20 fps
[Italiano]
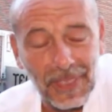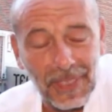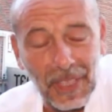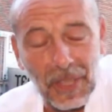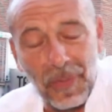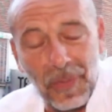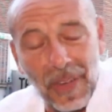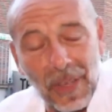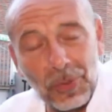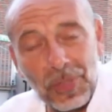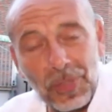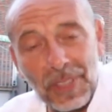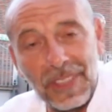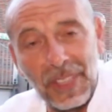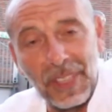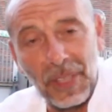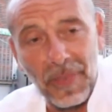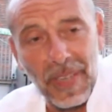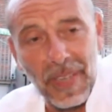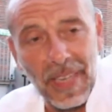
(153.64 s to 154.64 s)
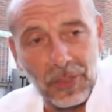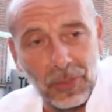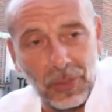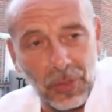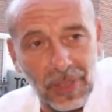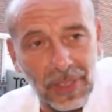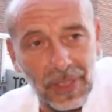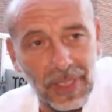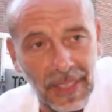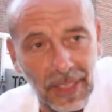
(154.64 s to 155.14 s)
Sì, fa un
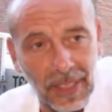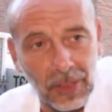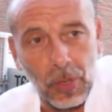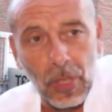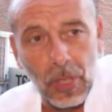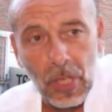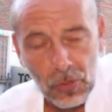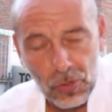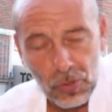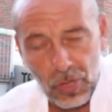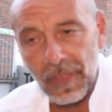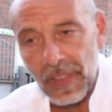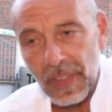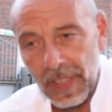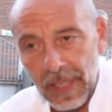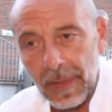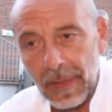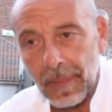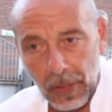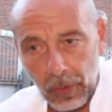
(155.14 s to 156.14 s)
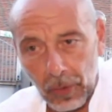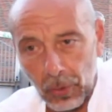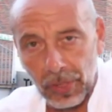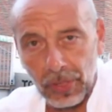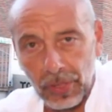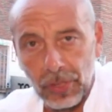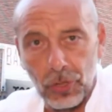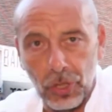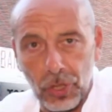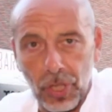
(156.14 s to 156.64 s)
intervento, il decreto, cioè vedi, è quello
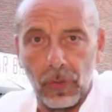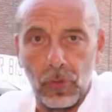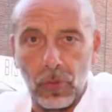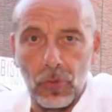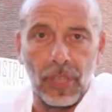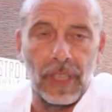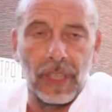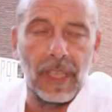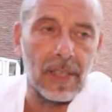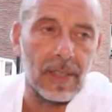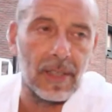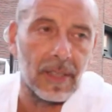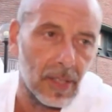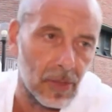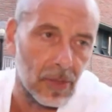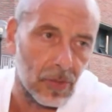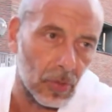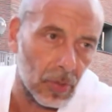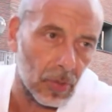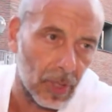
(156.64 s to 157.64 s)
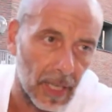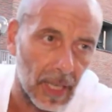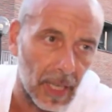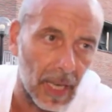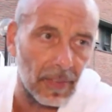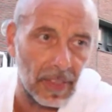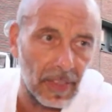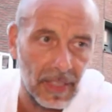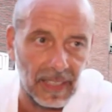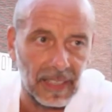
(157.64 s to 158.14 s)
che dicevo, cioè nel senso che
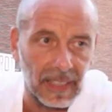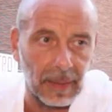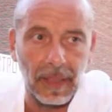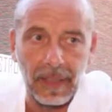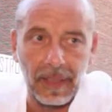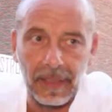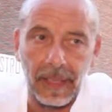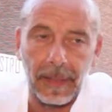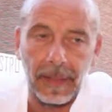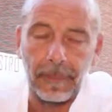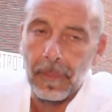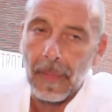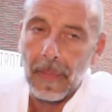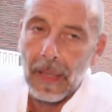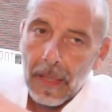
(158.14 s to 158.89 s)
evidentemente